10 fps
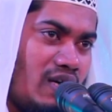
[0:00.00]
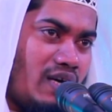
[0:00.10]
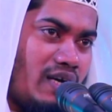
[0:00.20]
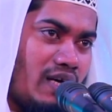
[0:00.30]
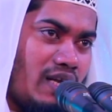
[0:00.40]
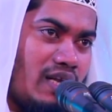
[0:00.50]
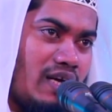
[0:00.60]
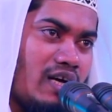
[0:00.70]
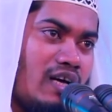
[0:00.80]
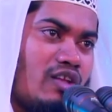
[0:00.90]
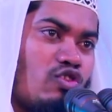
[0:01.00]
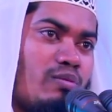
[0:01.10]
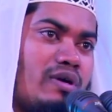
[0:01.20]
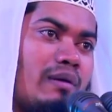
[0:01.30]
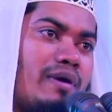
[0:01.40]
হে আল্লাহ
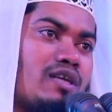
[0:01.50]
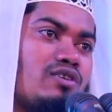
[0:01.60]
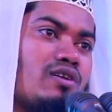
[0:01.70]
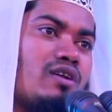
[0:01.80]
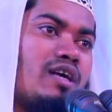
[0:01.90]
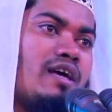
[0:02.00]
তুমি আমার জন্য